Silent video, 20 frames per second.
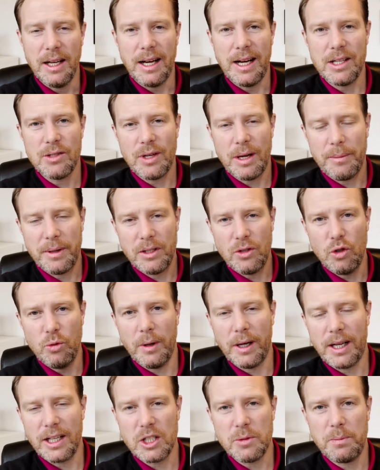Also einmal die
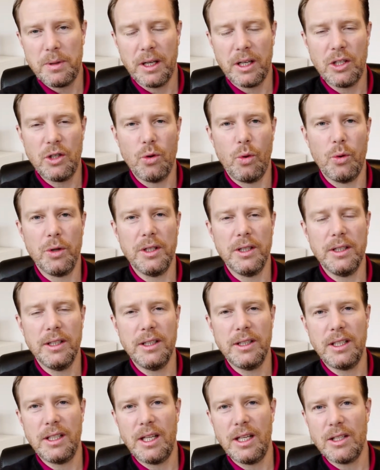
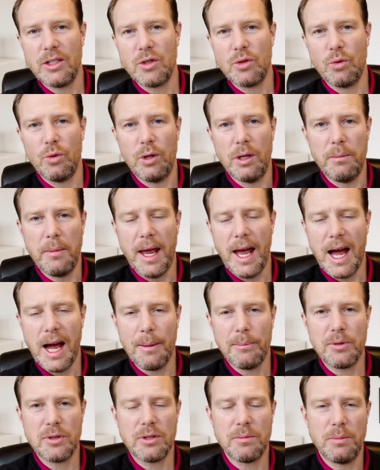Übergangsperiode, die geht so im
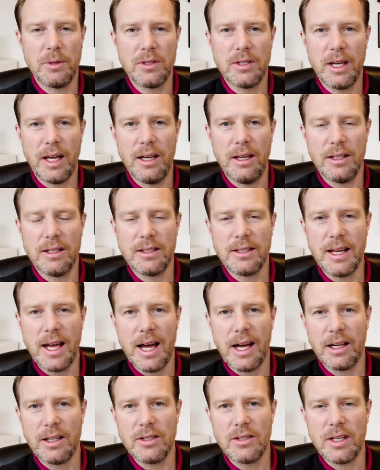Herbst bis Ende des
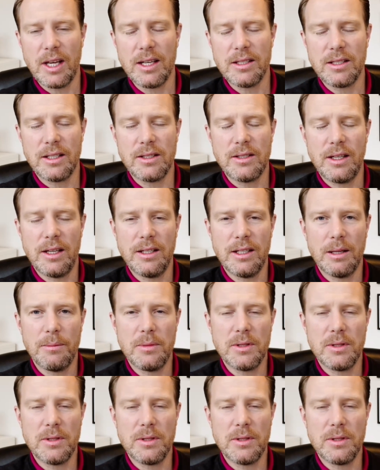Jahres, 1.10.